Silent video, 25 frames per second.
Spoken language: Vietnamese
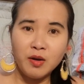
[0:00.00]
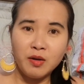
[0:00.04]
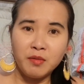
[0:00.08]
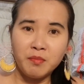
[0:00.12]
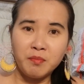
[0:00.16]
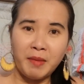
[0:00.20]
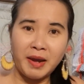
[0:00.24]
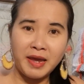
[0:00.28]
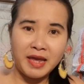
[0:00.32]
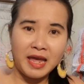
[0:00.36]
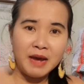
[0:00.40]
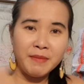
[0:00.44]

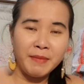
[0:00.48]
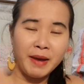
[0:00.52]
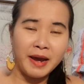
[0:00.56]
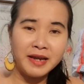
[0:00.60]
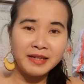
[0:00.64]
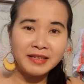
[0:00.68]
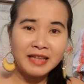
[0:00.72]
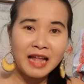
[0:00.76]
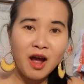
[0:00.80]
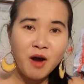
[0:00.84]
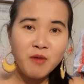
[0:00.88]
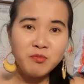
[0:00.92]
mày hả mày
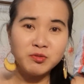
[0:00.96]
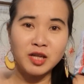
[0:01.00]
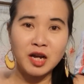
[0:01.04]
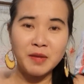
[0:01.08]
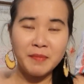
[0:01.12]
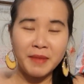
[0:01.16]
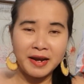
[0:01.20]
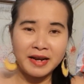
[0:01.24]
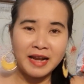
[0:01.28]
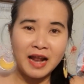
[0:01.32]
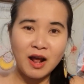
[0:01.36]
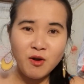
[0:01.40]
tao không sợ
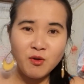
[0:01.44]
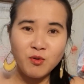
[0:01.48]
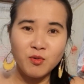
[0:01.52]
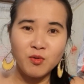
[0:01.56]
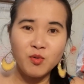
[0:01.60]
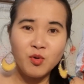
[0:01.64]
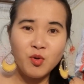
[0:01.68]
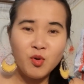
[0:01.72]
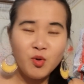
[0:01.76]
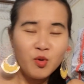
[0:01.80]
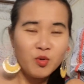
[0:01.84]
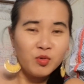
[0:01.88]
mày đâu
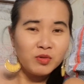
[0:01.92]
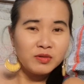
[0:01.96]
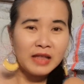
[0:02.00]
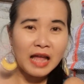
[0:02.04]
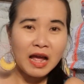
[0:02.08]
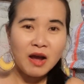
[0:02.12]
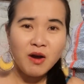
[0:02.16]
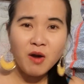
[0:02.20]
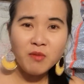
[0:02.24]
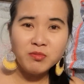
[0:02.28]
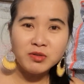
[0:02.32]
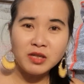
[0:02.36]

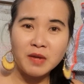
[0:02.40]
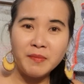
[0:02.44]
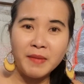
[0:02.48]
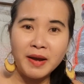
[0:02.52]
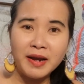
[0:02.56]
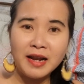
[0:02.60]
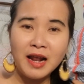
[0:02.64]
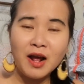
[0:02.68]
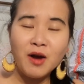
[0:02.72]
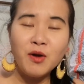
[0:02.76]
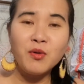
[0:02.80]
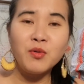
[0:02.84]
tao không sợ mày
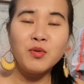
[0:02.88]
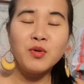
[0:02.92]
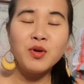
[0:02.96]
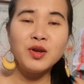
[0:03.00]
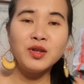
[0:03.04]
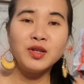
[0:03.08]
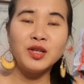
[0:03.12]
đâu